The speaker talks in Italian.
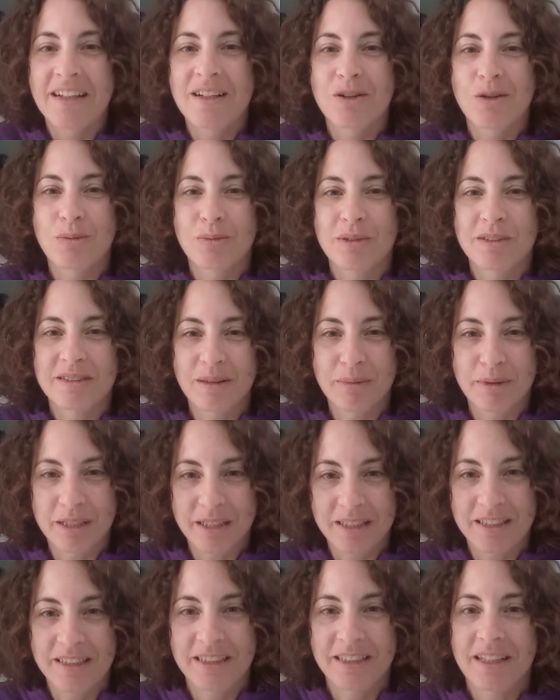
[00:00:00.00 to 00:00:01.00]
Come
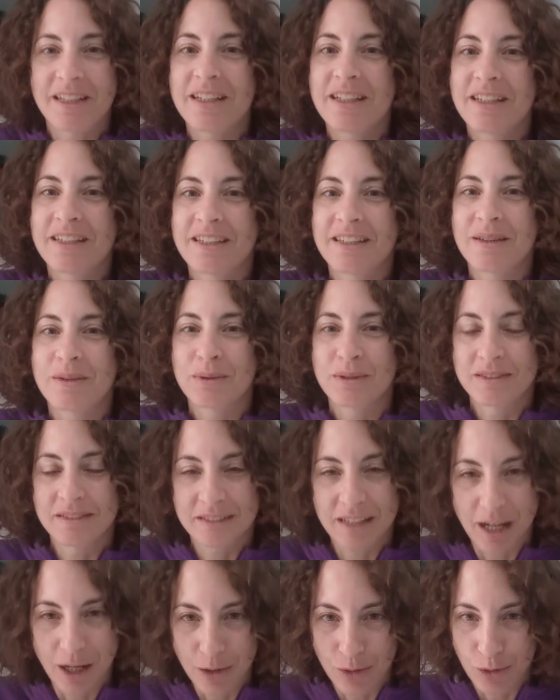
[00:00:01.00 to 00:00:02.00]
sapete eh,
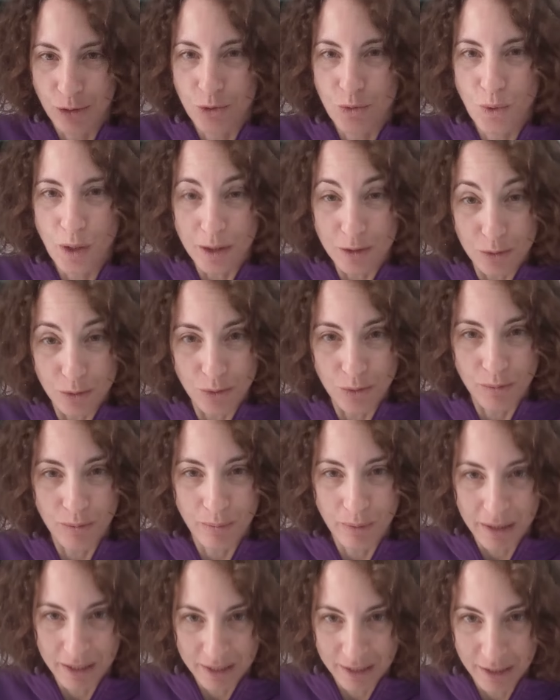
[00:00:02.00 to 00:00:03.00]
quest'anno è il quarto
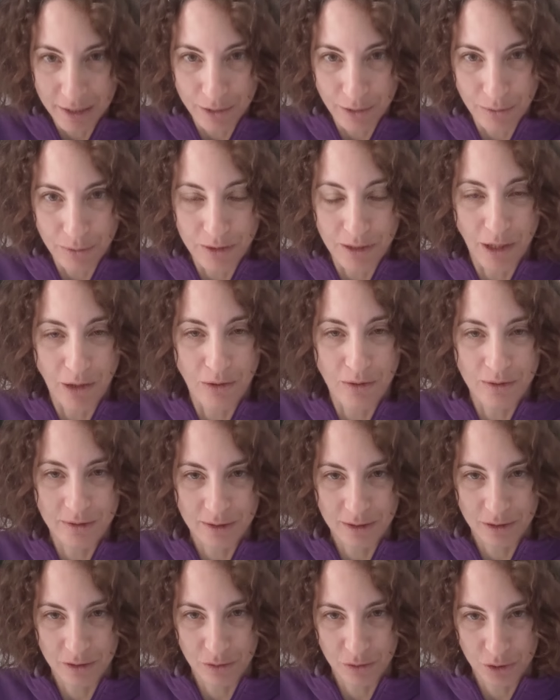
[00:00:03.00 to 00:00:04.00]
compleanno della
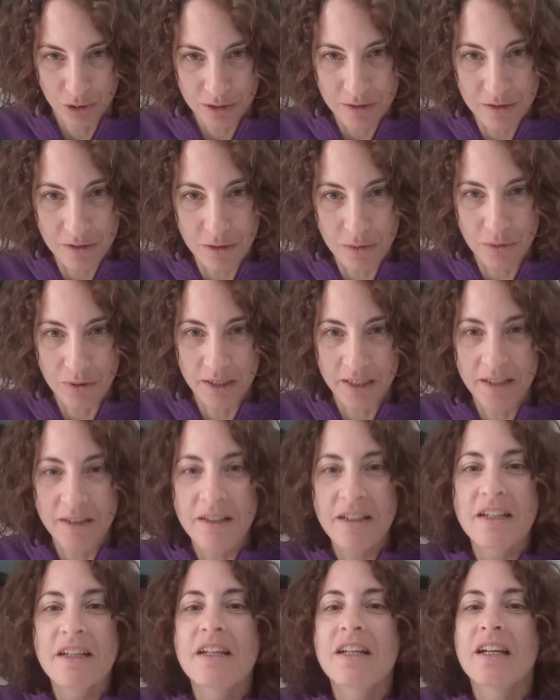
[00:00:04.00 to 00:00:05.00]
nostra associazione
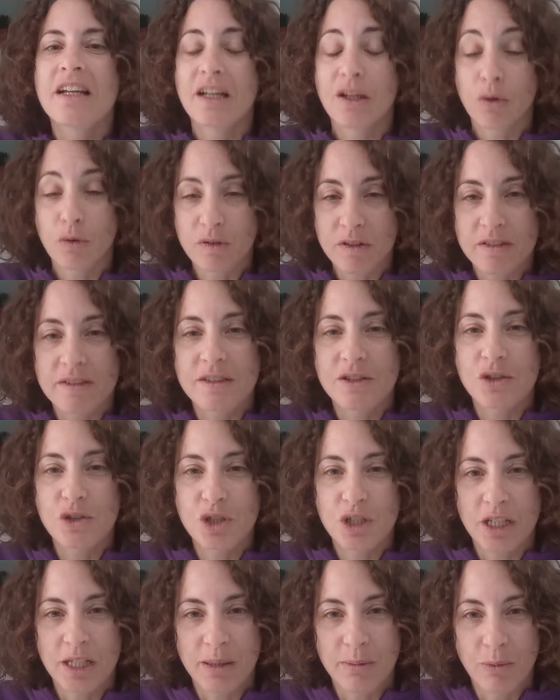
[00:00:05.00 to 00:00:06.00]
e lo
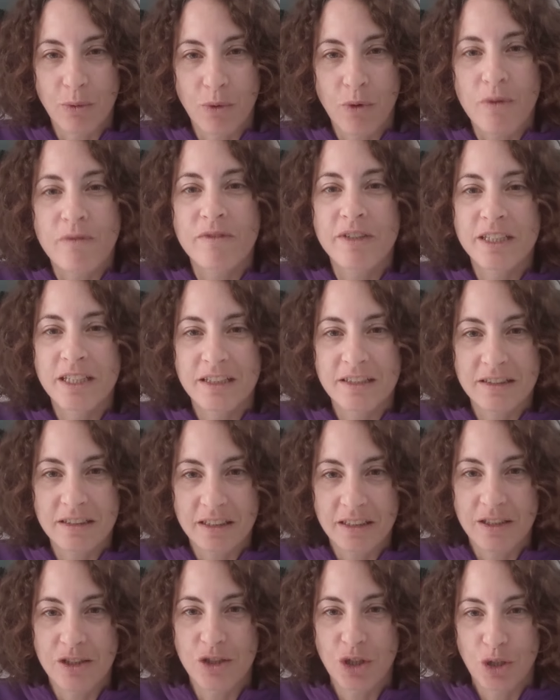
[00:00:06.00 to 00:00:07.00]
festeggeremo
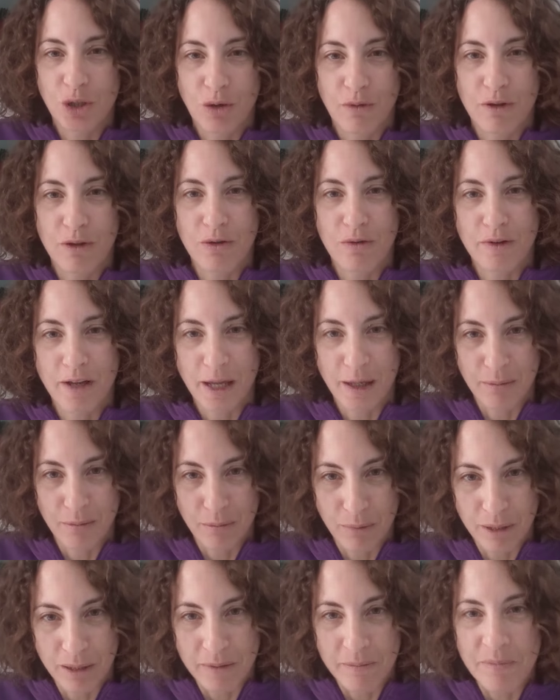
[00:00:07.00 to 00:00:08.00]
venerdì 19
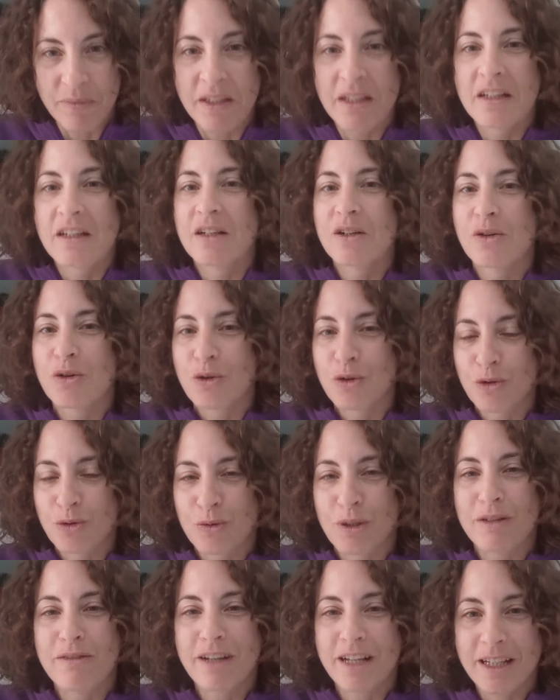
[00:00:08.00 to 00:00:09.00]
novembre con
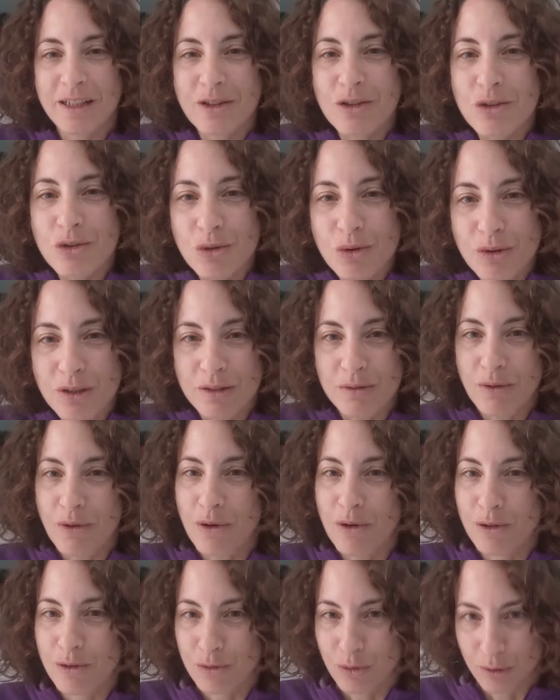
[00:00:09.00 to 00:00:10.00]
un evento
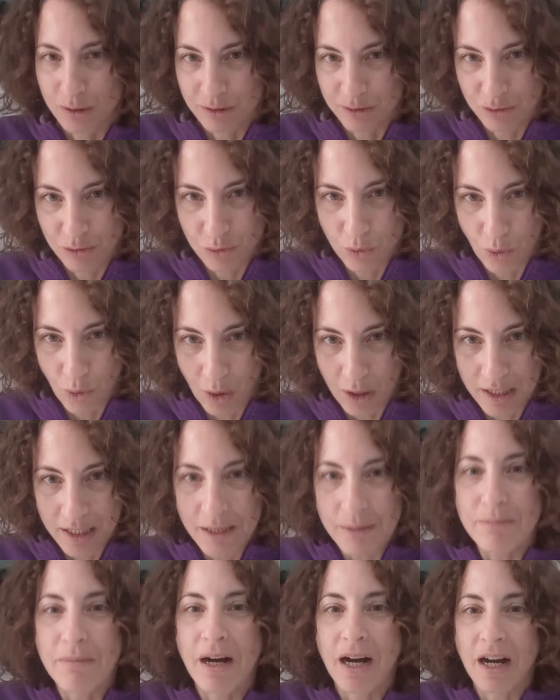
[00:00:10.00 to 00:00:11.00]
rivolto alle
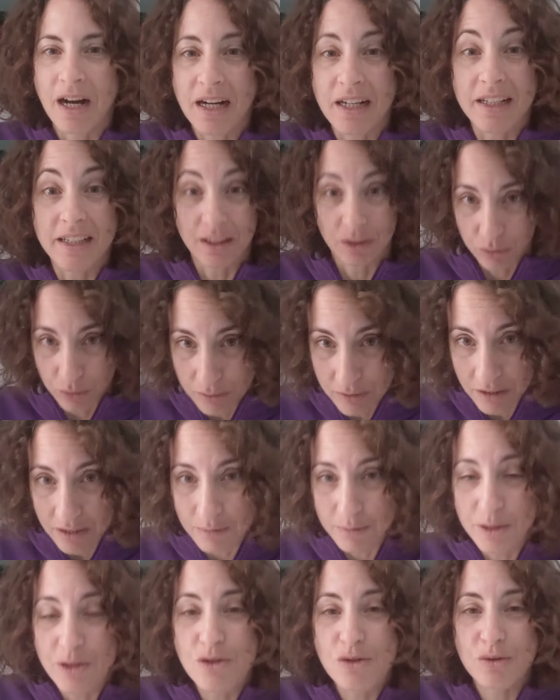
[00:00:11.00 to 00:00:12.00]
scuole ma anche a tutte
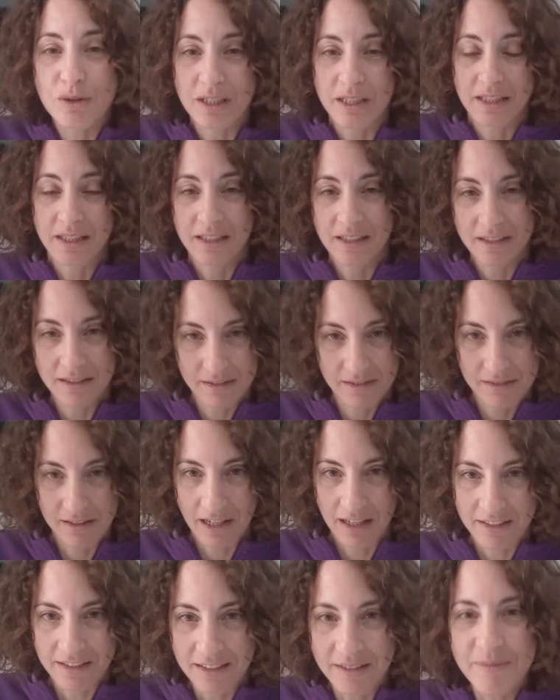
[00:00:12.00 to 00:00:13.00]
le persone
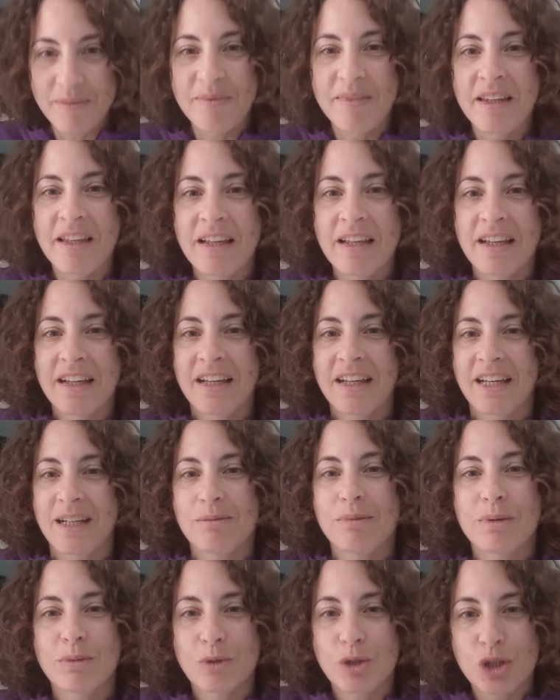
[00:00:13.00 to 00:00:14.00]
interessate e
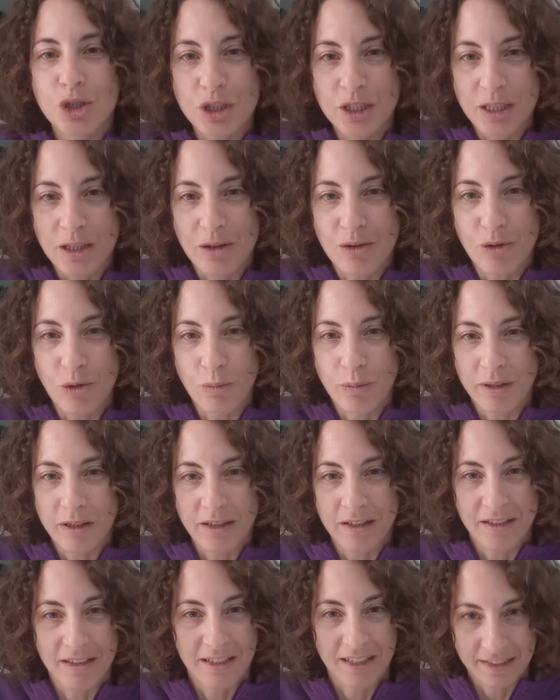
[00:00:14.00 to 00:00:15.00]
abbiamo scelto
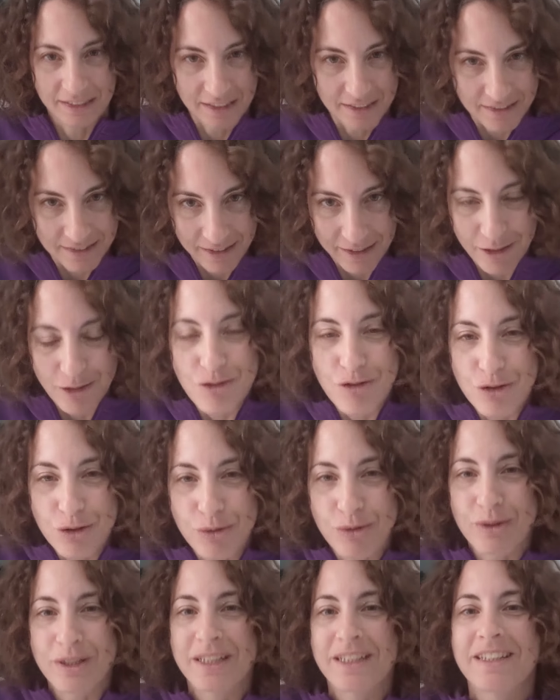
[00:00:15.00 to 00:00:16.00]
per la terza
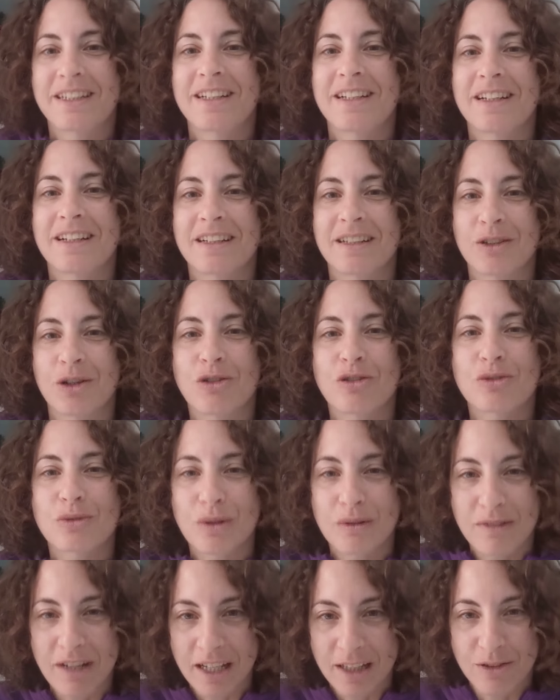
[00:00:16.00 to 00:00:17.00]
edizione del
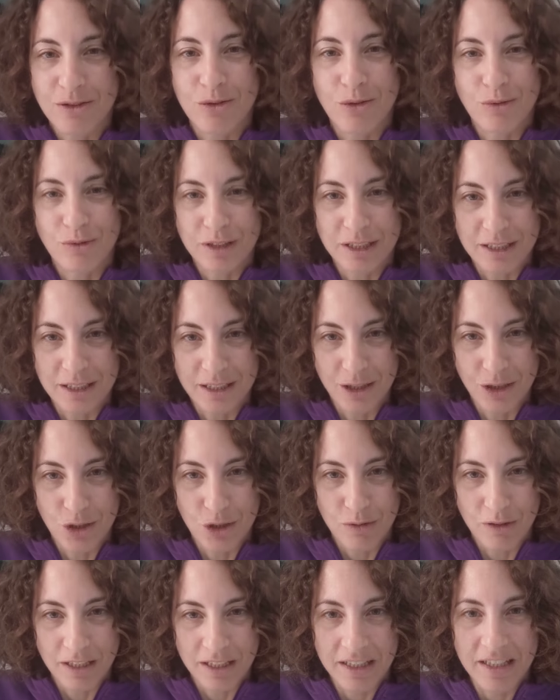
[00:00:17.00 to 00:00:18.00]
nostro evento Vite di
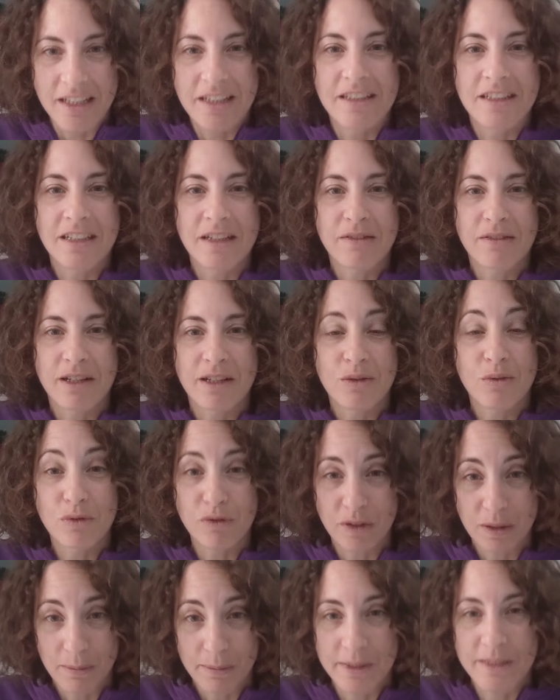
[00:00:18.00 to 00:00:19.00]
Giovanni Caregiver un
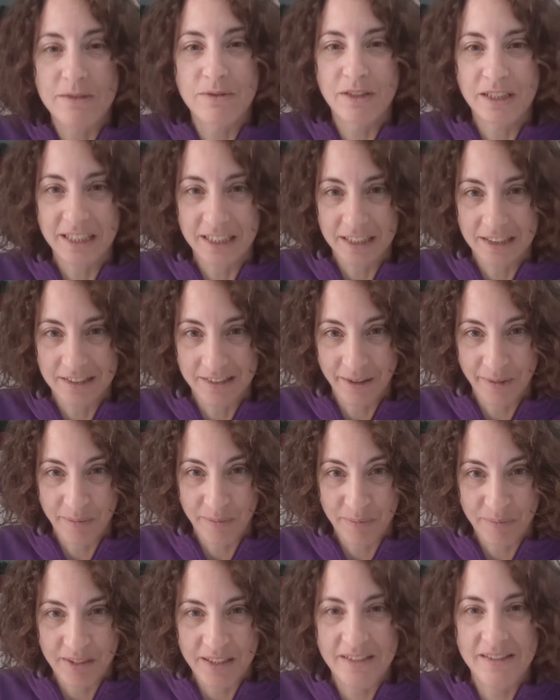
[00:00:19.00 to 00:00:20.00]
film
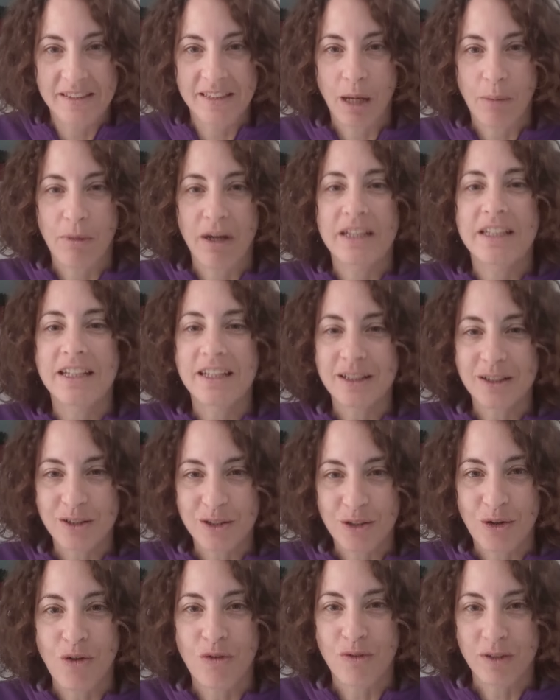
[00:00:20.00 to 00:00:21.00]
svedese che si chiama
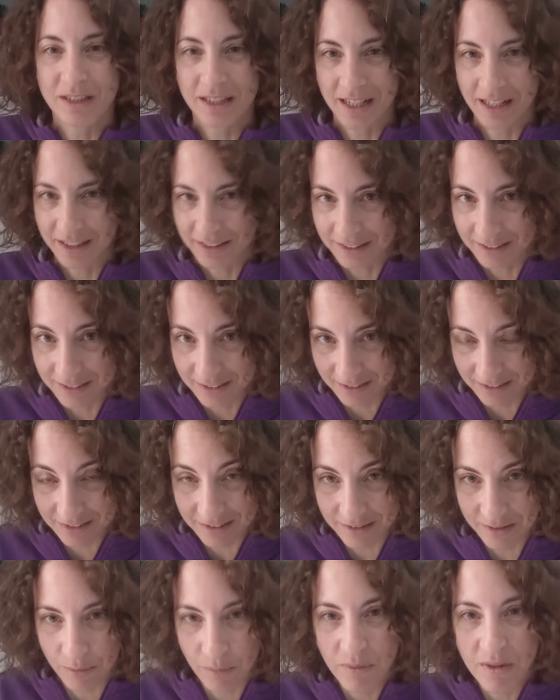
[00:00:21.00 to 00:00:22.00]
King of Atlantis.